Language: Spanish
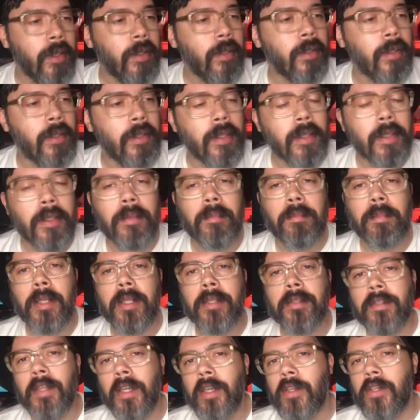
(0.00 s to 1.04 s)
ni de
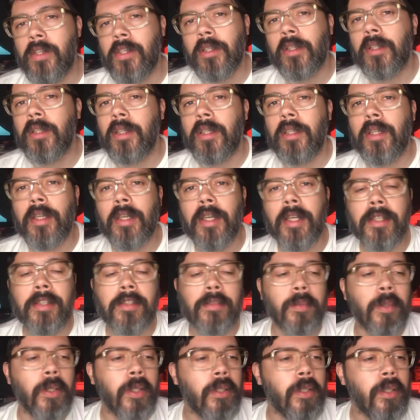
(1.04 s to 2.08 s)
PlayStation, ni de
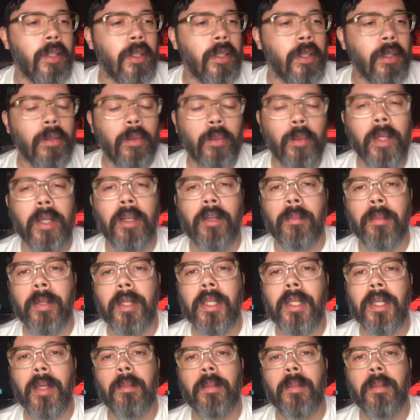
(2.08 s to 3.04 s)
Xbox, ni ninguna compañía.